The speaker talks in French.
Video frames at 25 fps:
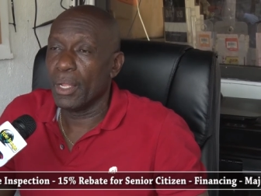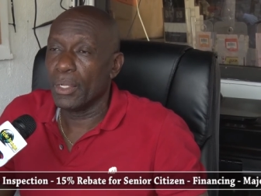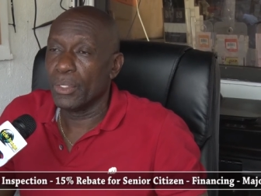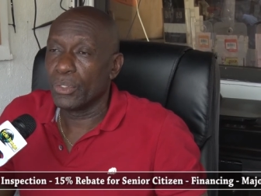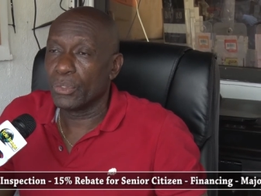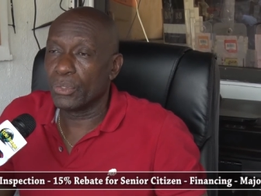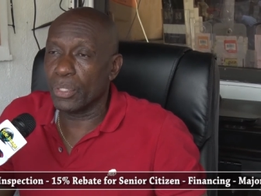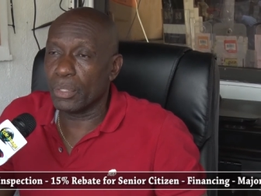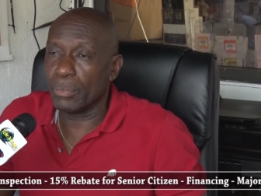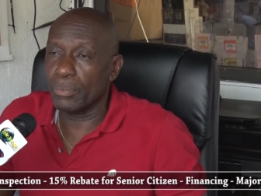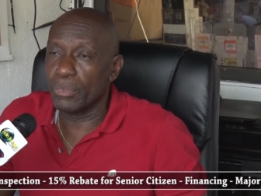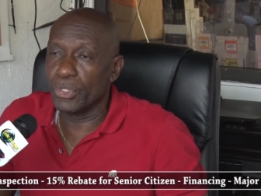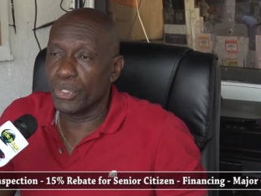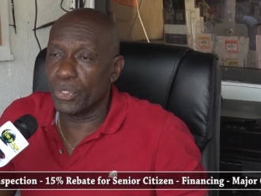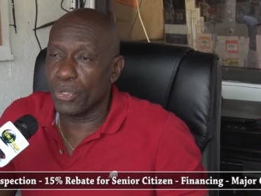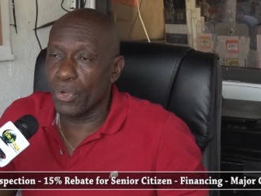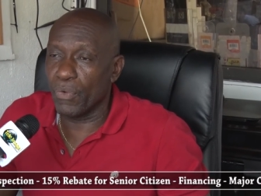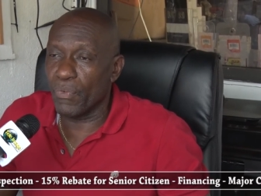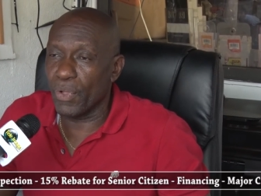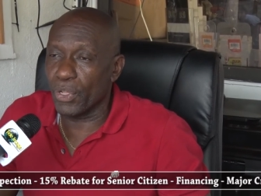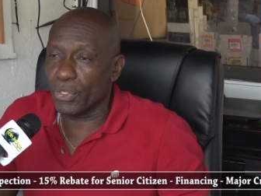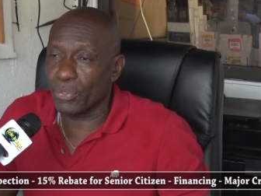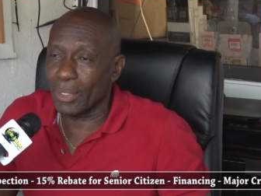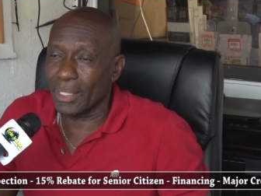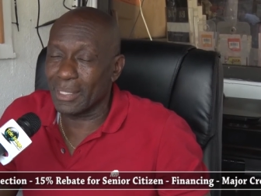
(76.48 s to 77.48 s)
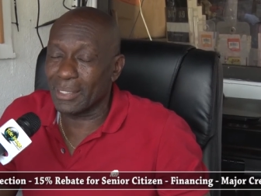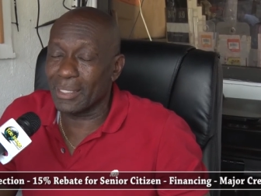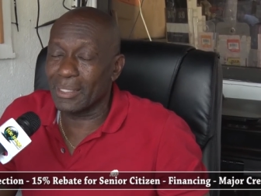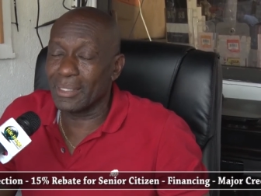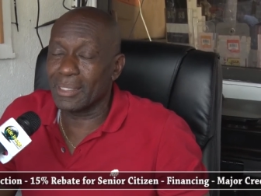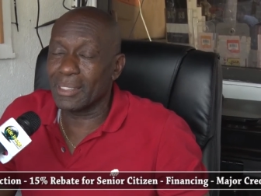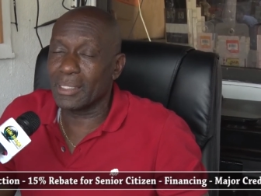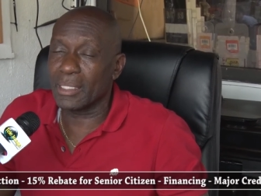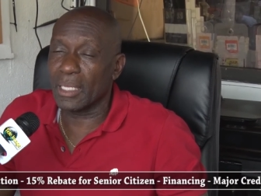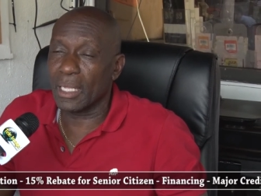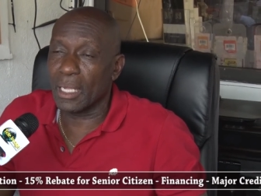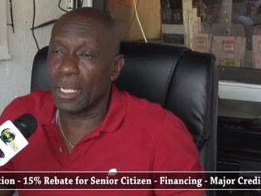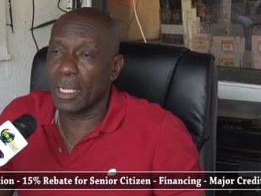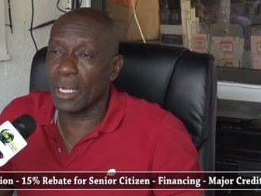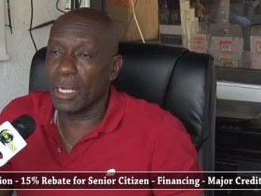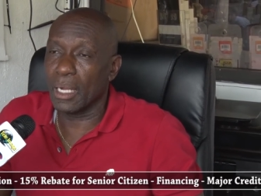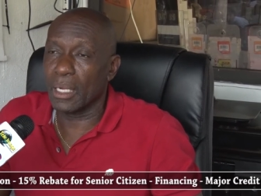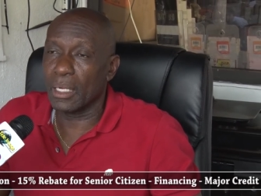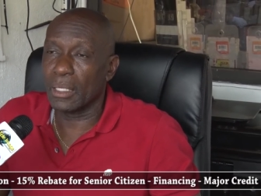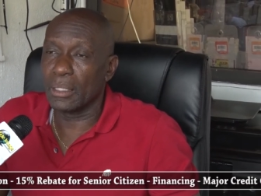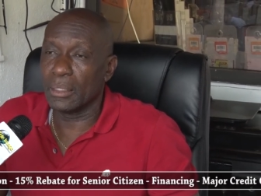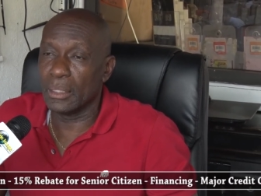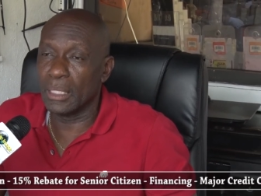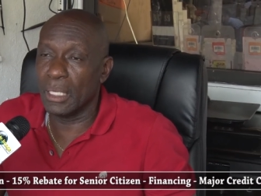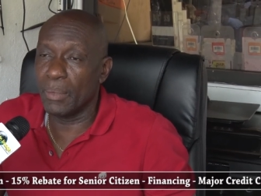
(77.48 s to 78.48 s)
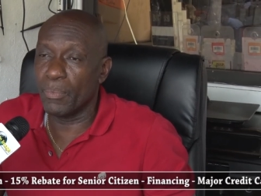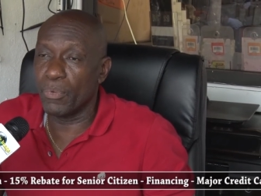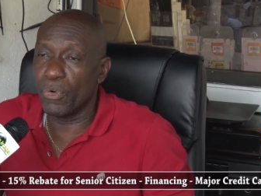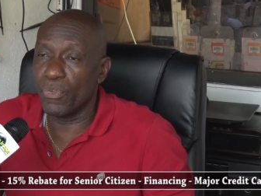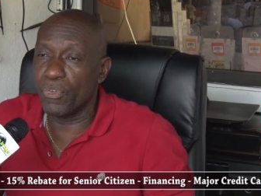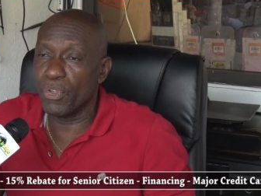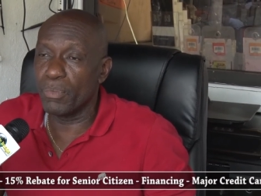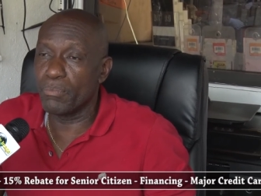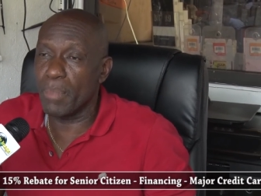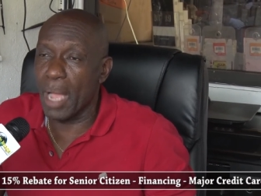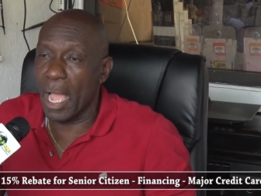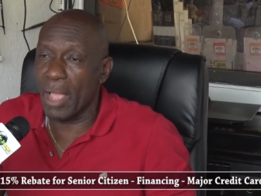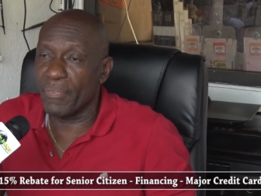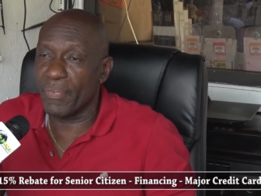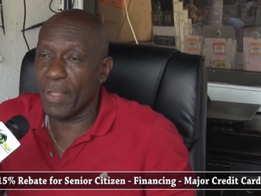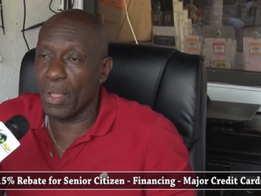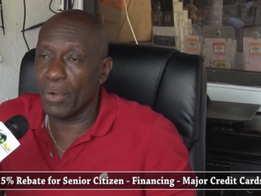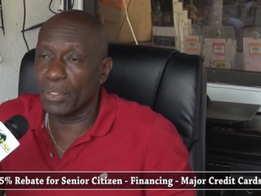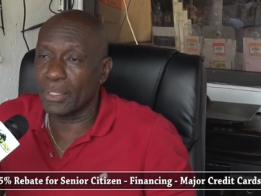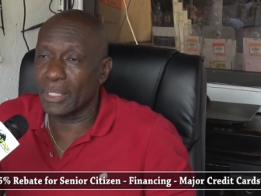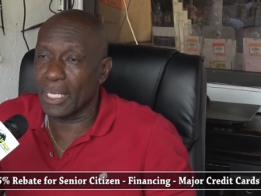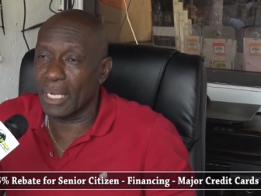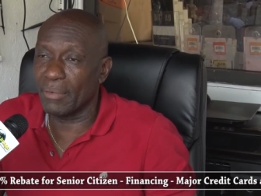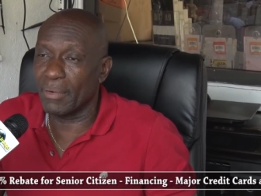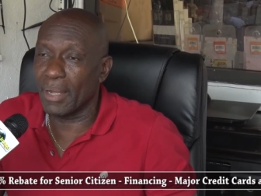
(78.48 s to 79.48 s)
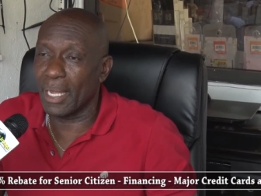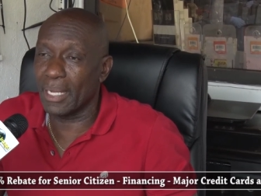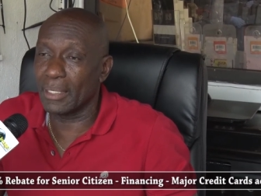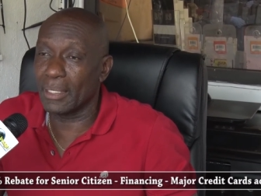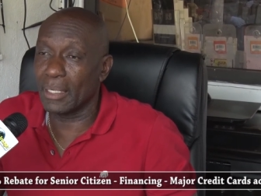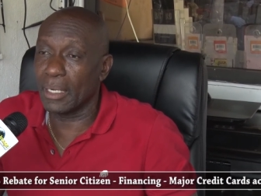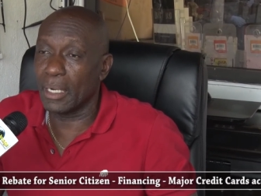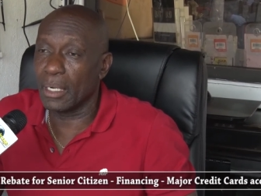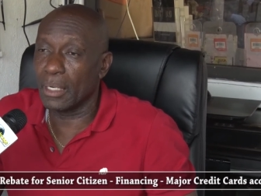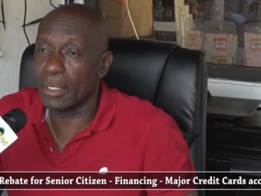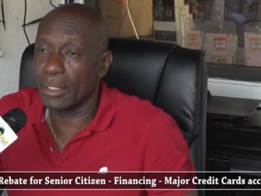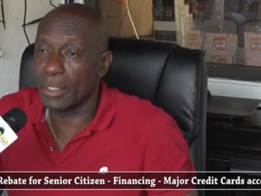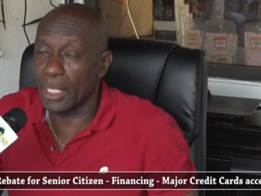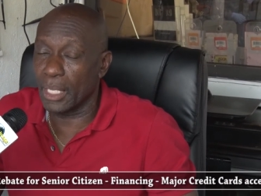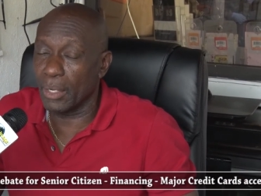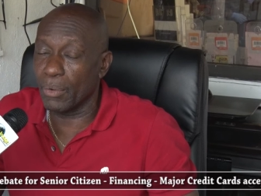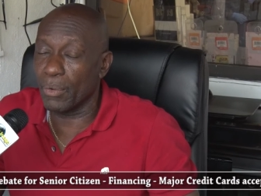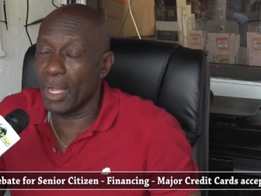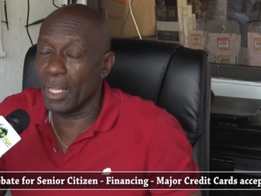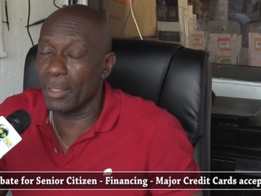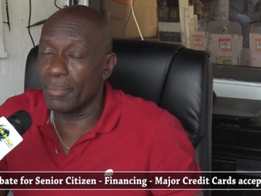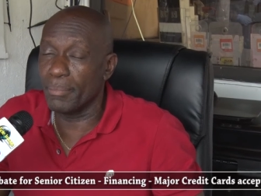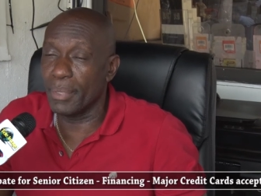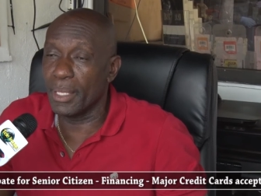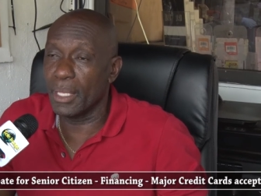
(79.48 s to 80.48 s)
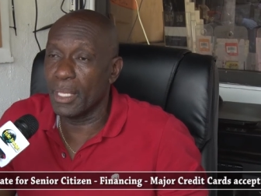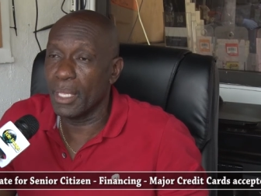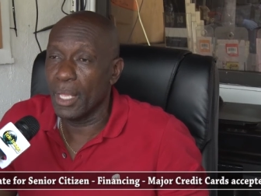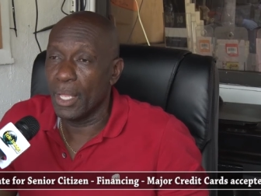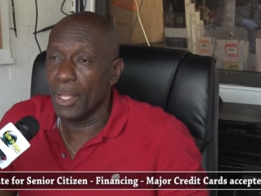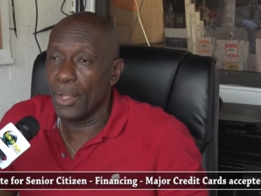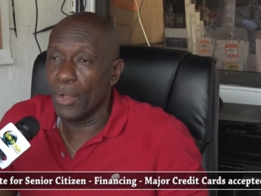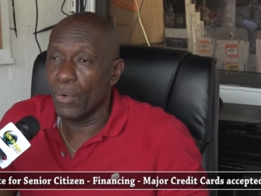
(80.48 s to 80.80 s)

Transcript: Tout le monde qui a 65 ans, dépourvu faire un travail dans KYB,